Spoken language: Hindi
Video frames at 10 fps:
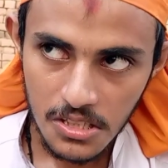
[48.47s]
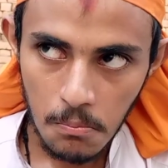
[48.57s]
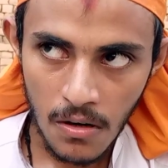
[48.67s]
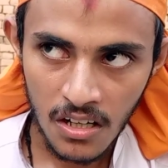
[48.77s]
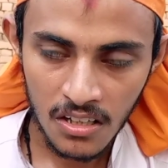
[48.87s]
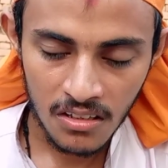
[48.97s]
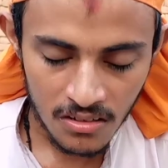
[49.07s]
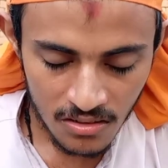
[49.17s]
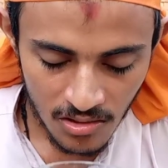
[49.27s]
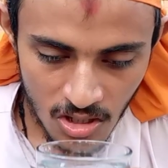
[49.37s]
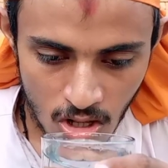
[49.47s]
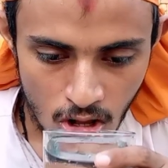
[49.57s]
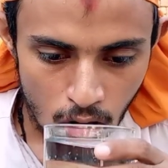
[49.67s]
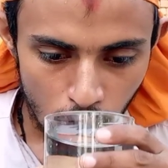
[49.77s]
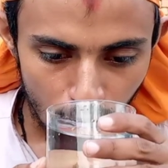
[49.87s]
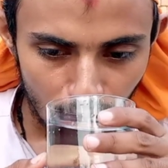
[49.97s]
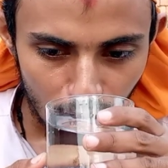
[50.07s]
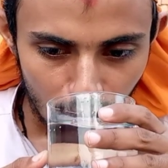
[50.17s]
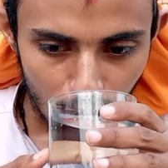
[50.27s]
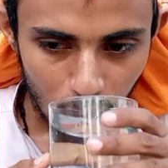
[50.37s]
कि ये बिसमिल्ला क्यों पढ़ रहा
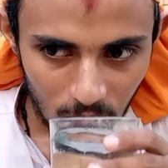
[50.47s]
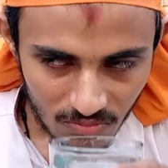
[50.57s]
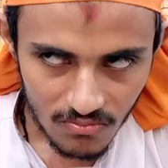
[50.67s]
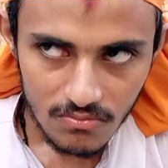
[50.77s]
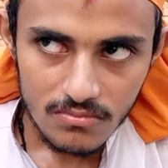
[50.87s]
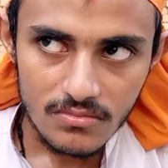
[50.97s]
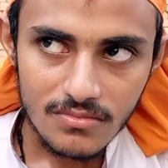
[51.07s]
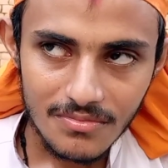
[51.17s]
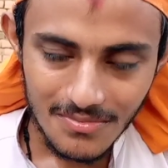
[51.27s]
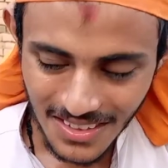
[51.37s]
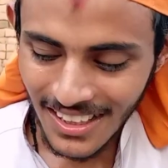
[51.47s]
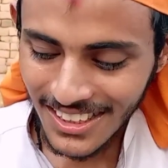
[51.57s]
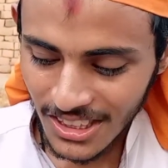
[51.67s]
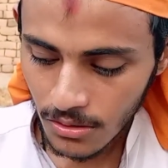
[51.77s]
है इसका इतना यकीन है